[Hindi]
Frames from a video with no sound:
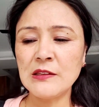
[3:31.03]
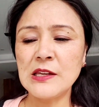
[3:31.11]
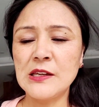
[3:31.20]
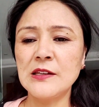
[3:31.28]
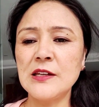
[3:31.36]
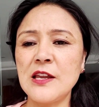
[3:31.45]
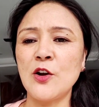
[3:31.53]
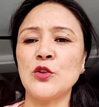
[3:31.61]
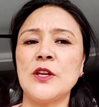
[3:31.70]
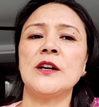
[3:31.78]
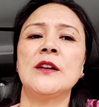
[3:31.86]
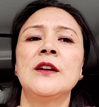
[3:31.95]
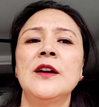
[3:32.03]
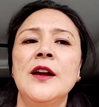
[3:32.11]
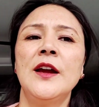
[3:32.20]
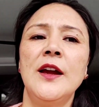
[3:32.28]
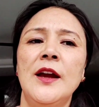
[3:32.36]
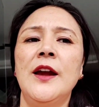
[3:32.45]
देखेंगे क्या होता है
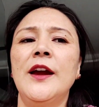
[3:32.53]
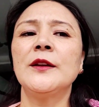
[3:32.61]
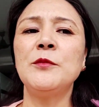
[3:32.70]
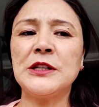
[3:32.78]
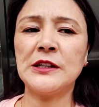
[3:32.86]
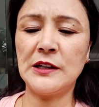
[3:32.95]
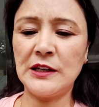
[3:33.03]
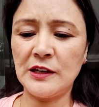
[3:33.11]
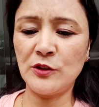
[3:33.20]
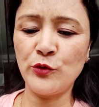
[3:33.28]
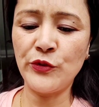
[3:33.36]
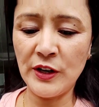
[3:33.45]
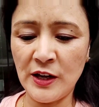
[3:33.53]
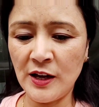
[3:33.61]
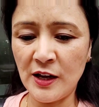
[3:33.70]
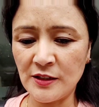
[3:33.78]
अगर एडमिट करेंगे तो फिर